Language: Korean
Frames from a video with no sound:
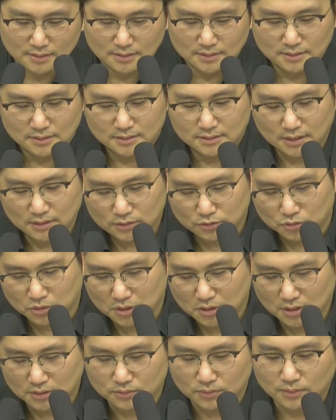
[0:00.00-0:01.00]
제가
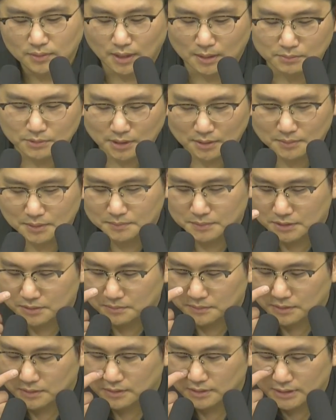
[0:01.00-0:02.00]
주일에도 아브라함의
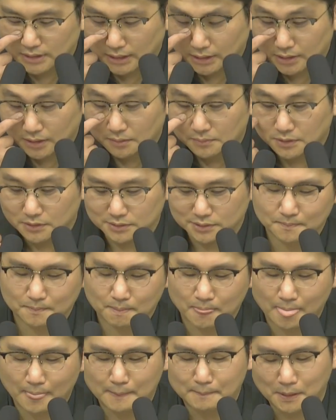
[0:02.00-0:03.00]
믿음을 이야기하면서
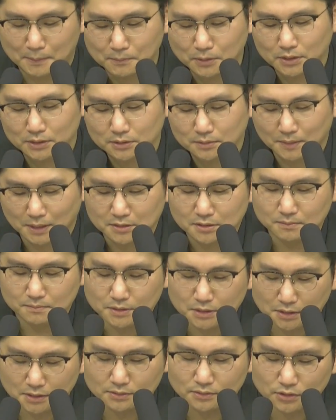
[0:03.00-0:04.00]
반복해서
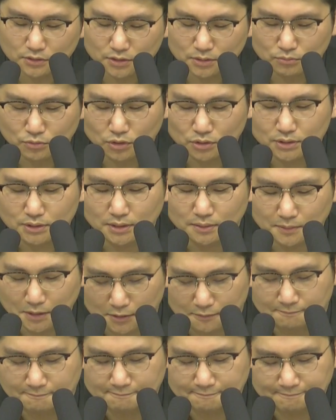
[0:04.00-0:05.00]
말씀드리는 것이
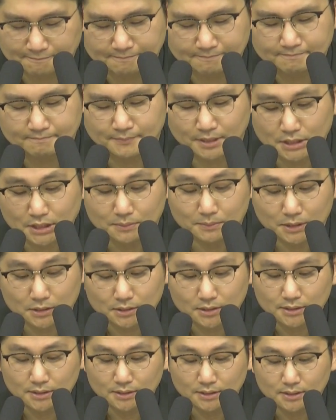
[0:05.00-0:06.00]
무엇이냐면,
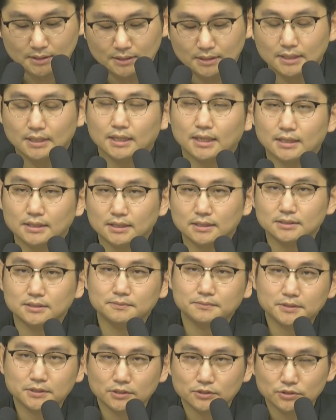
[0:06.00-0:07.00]
믿음은
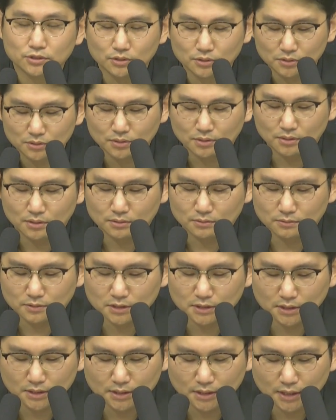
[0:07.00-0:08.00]
하나님께서
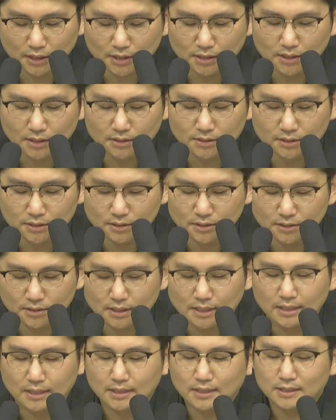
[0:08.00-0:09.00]
우리에게 행하신
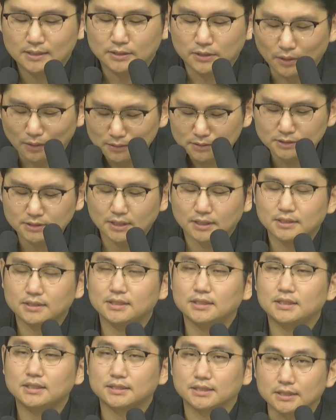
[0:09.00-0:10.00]

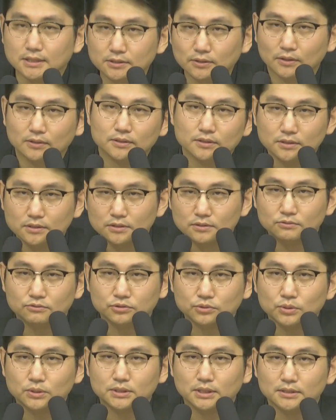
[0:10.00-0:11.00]
역사의 근거를
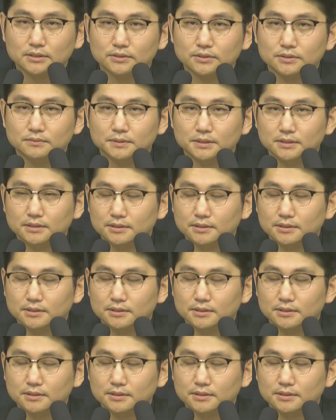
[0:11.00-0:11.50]
두고 있다는 것입니다.